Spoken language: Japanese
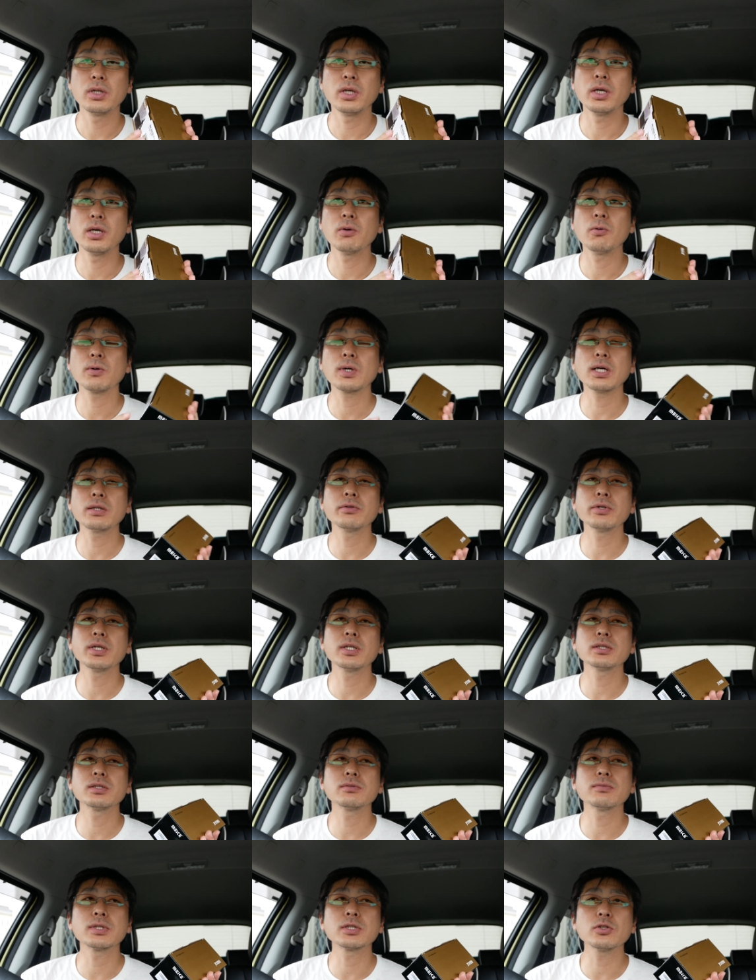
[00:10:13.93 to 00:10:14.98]
えー、他の
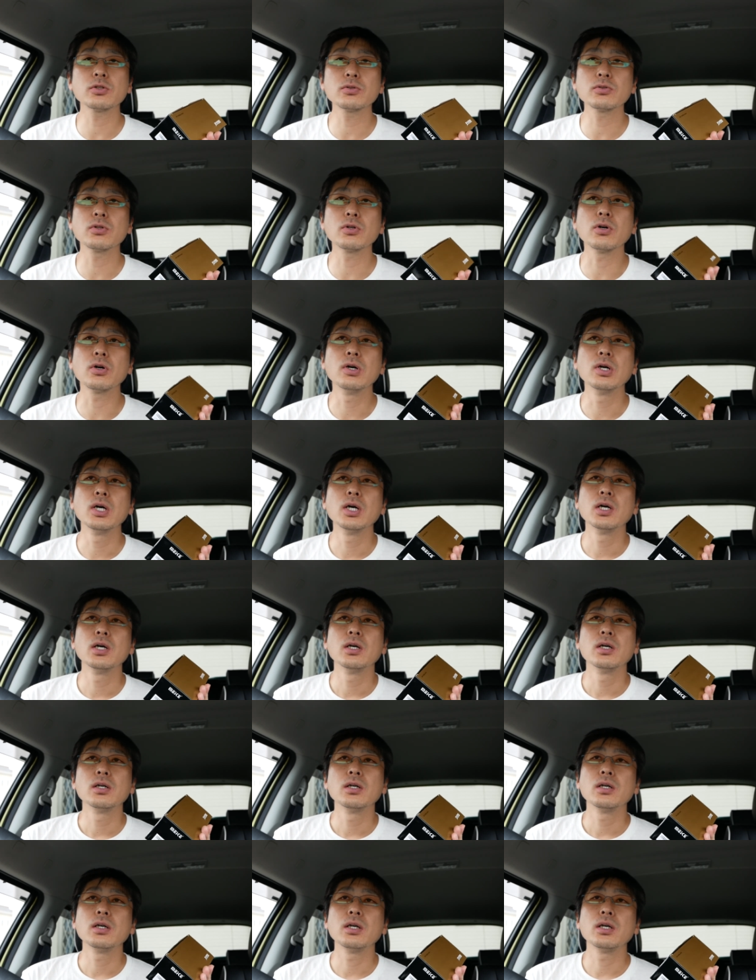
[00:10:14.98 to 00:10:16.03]
やつはちょっと、
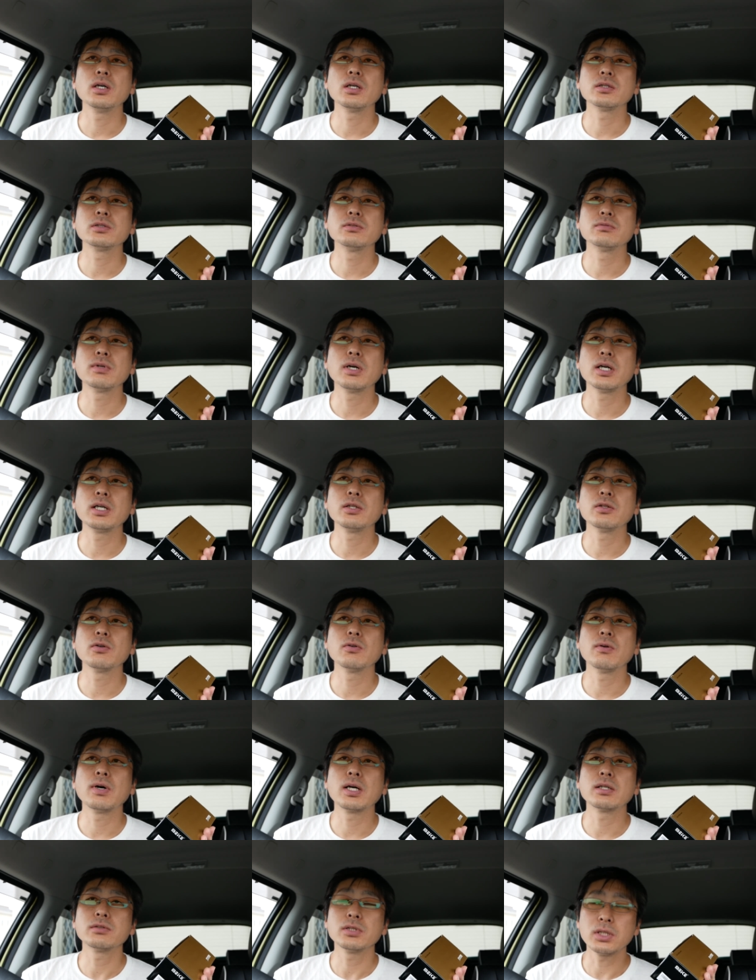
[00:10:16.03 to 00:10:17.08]
え具合
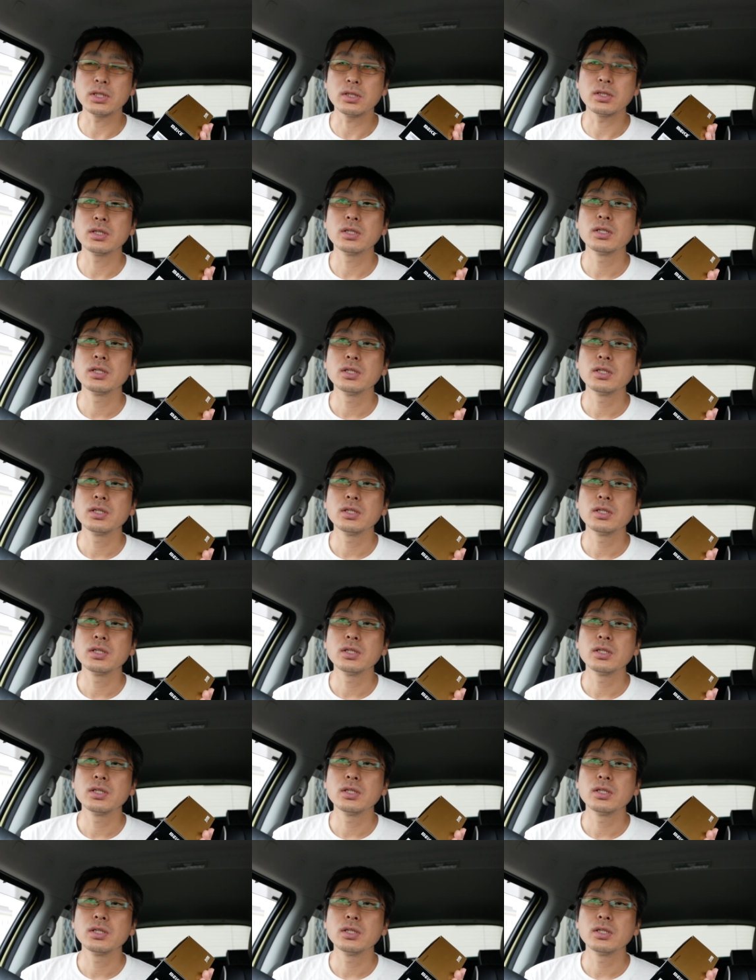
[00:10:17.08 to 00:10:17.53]
の悪い